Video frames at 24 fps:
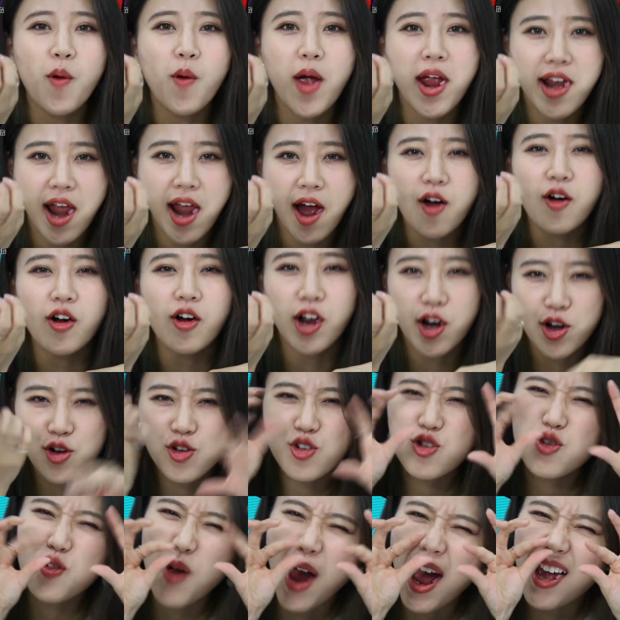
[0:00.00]
味，然后
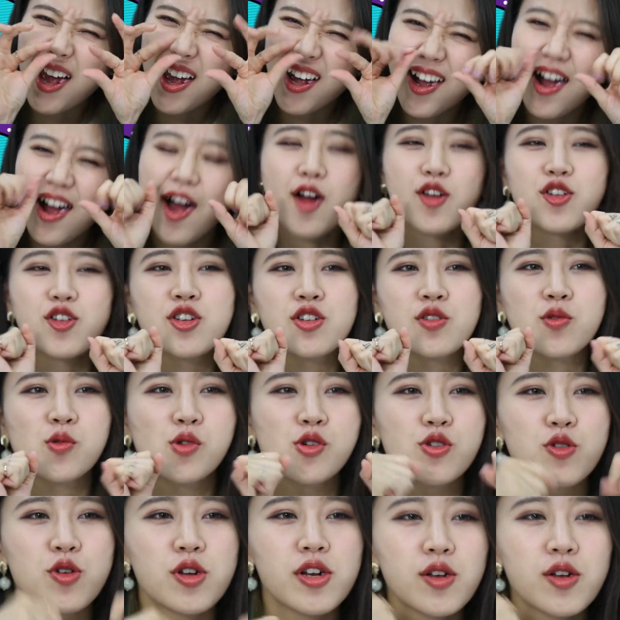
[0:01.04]
很软，很好吃。我
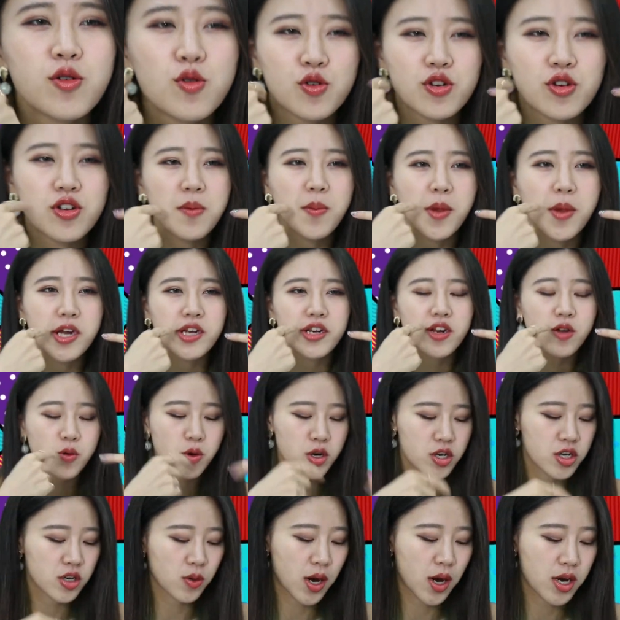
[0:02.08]
觉得女生们一定会
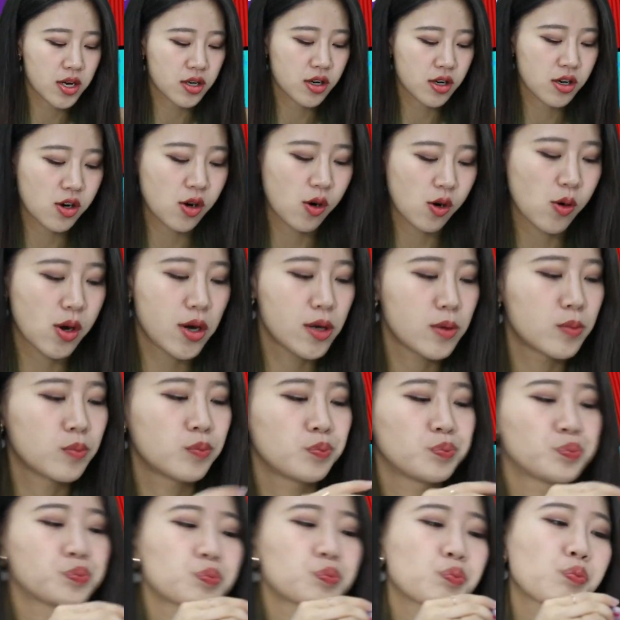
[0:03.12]
喜欢这个口味。
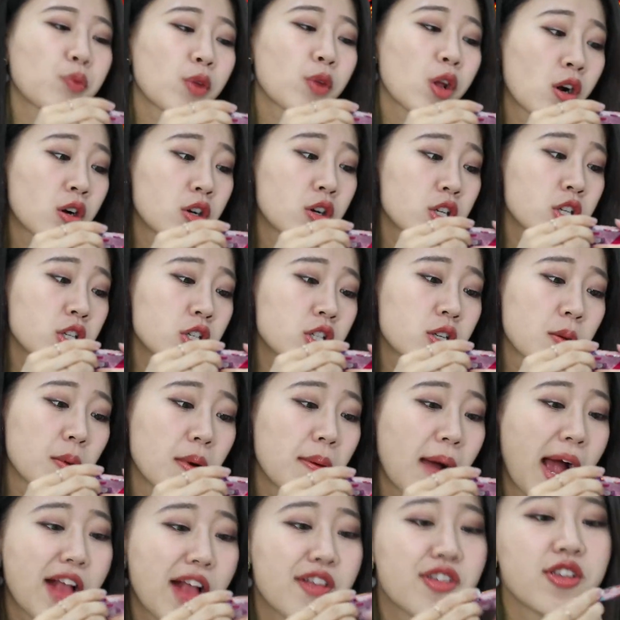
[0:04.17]
可是这是什么
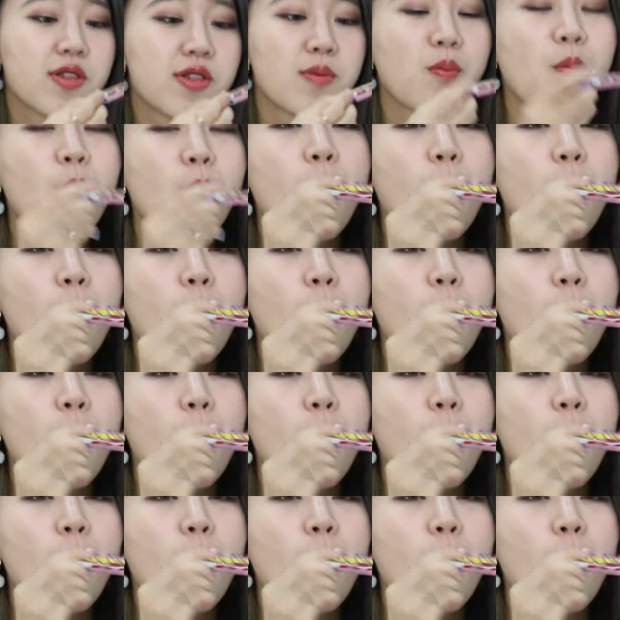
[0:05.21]
牌子？